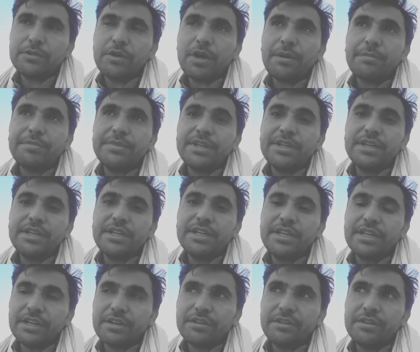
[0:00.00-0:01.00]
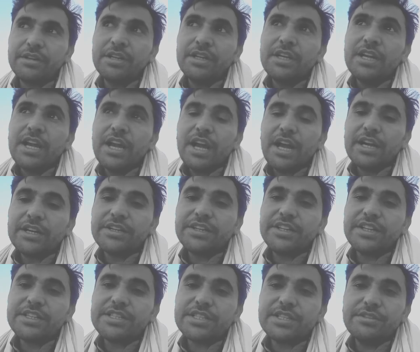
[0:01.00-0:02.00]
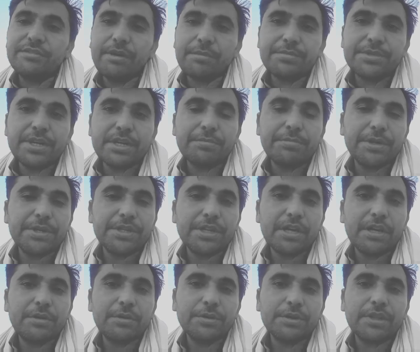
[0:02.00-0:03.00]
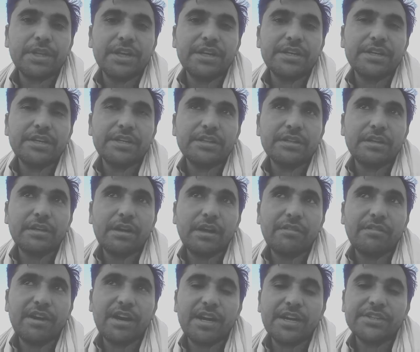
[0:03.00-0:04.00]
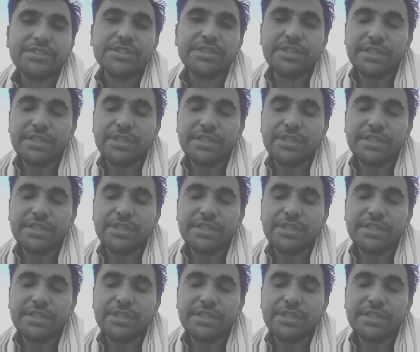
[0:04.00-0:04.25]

तो आपने एक एन टी एस की वेबसाइट पे जाना होता है वहाँ से